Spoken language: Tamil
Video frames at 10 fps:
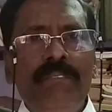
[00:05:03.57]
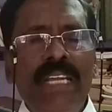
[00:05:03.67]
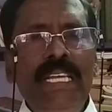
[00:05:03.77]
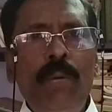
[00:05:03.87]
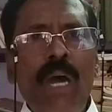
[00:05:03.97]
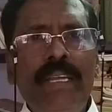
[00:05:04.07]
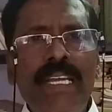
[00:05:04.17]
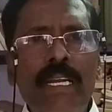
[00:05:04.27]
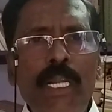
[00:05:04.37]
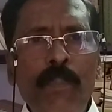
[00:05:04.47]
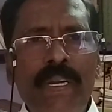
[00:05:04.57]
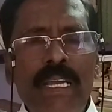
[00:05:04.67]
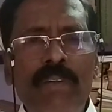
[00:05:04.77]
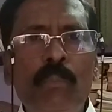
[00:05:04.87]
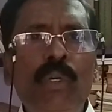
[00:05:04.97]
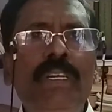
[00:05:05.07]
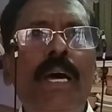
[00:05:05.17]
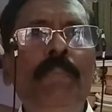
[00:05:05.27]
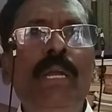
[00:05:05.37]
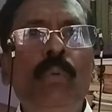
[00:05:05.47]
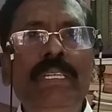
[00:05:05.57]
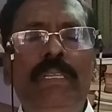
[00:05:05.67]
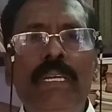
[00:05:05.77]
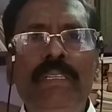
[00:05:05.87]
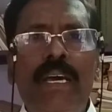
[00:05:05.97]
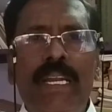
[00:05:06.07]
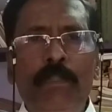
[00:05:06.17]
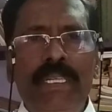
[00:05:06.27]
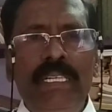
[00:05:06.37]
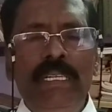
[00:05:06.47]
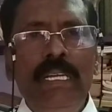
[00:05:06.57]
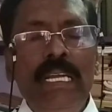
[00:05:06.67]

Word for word: வேத வாக்கியங்களின்படி அவர் மூன்றாம் நாள் உயிர்த்தெழுந்தார் என்பதை